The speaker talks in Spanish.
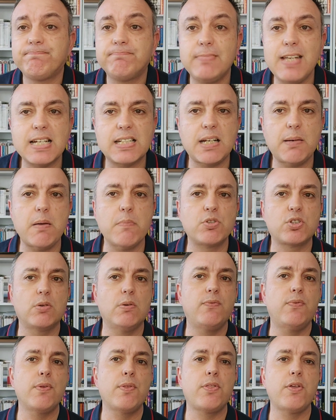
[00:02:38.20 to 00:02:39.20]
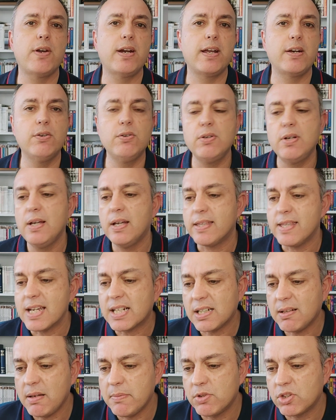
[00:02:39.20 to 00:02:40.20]
ya sabemos cómo funciona, ¿no? Ya
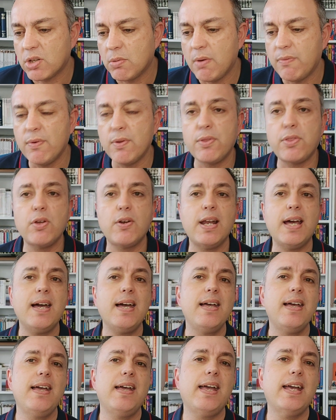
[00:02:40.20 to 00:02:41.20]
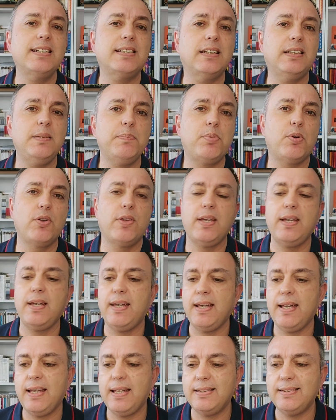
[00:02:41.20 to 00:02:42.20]
sabemos cómo funciona este tipo
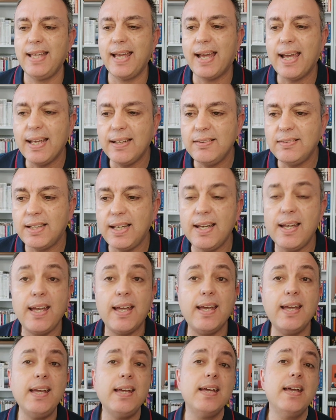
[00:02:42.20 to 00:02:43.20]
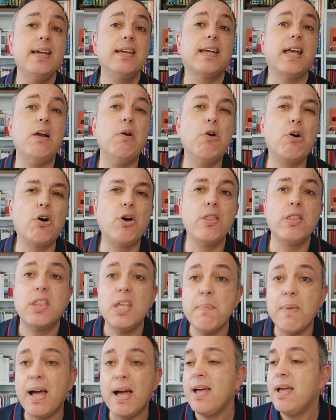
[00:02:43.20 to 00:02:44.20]
de, de gente, ¿eh? que luego
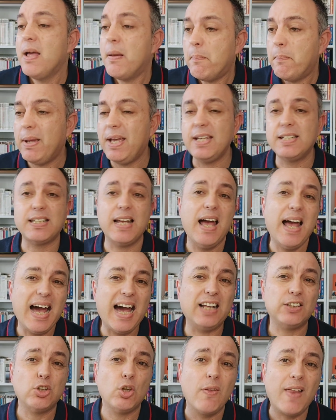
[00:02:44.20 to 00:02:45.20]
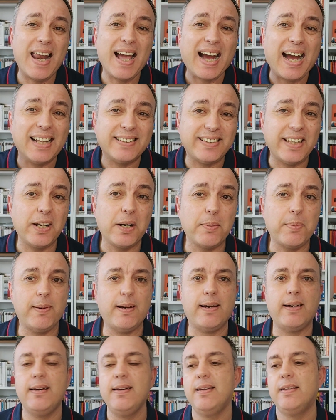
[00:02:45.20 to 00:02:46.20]
encima ves a toda la
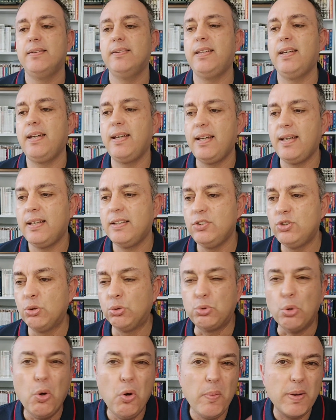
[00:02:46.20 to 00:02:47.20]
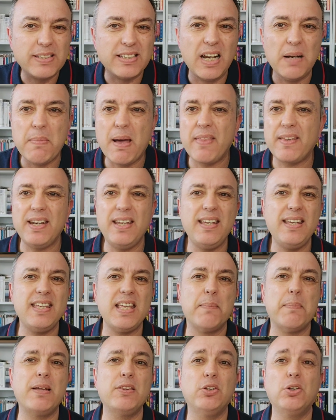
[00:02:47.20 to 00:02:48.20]
caterva de youtubers del Madrid
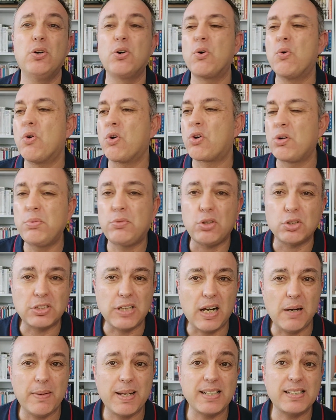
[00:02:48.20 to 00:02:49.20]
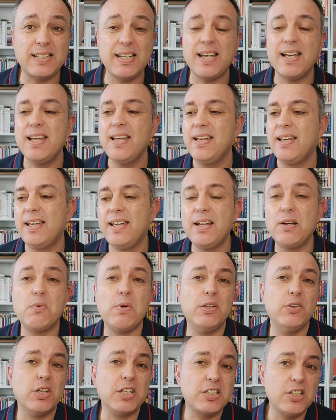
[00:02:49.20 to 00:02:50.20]
llamando corruptos al Barça, ¿eh?
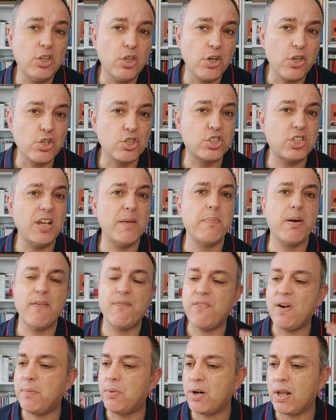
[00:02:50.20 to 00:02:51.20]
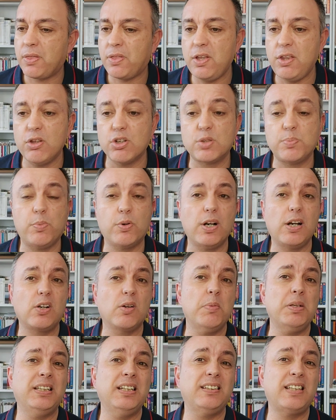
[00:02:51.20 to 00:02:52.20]
cuando han sido ellos siempre favorecidos por el
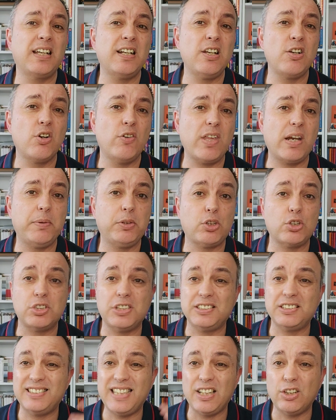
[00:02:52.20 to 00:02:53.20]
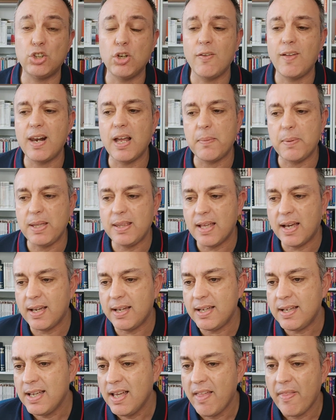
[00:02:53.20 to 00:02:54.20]
Comité Técnico de Árbitros desde toda la vida,
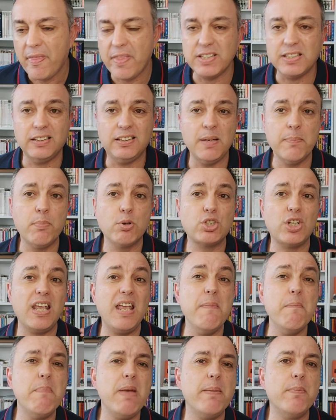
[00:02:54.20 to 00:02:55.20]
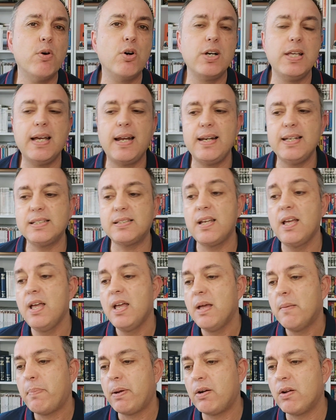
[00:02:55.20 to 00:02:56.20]
¿eh? desde tiempos inmemoriales,
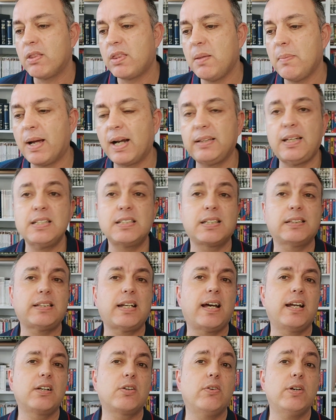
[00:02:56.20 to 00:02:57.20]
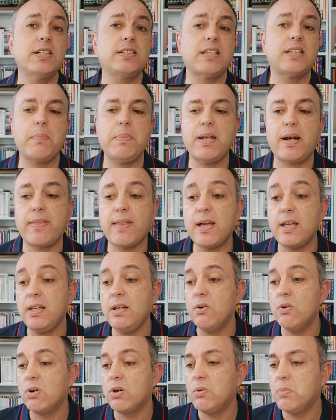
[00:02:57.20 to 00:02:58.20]
pero encima ahora tienes que tragar con esta mierda
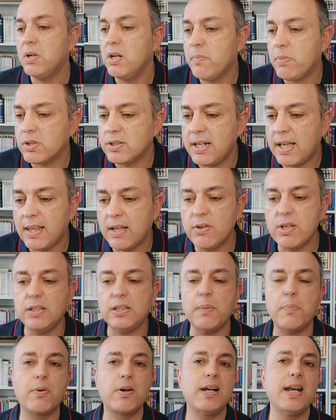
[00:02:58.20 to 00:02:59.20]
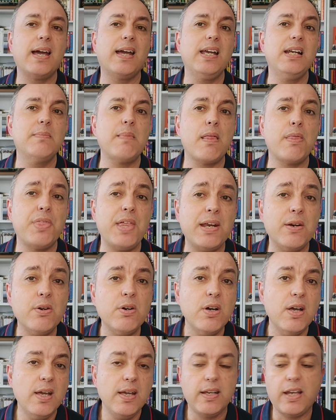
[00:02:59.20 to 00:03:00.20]
y luego, bueno, pues nada, oye, te ponen a Gil
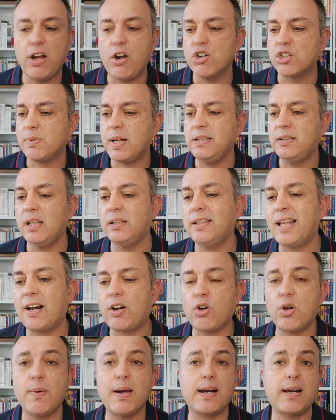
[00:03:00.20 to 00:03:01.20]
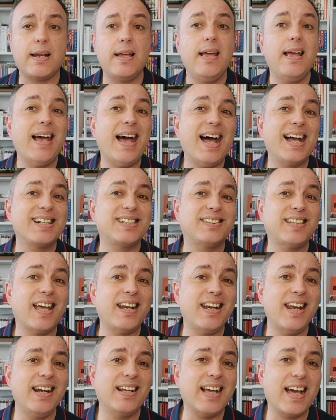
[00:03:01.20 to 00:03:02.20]
Manzano que nos va a intentar robar hasta en el